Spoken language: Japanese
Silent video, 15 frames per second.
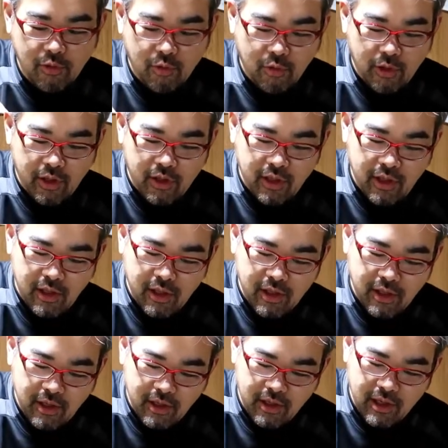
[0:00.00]
こ
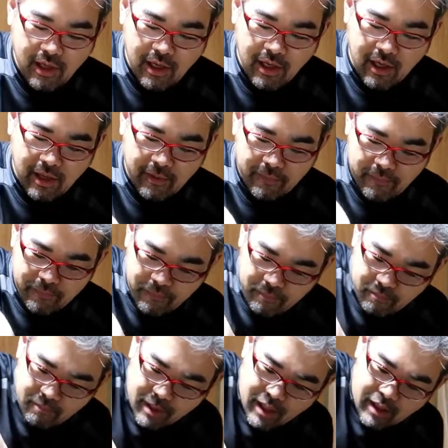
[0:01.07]
れが、
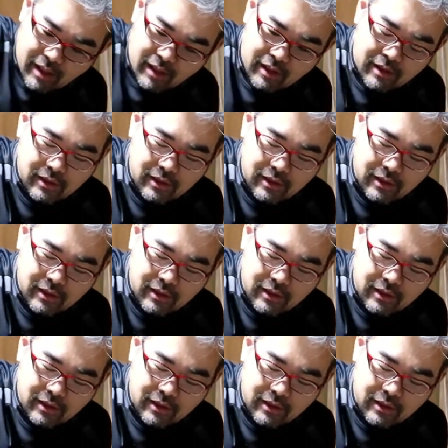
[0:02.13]
まあ、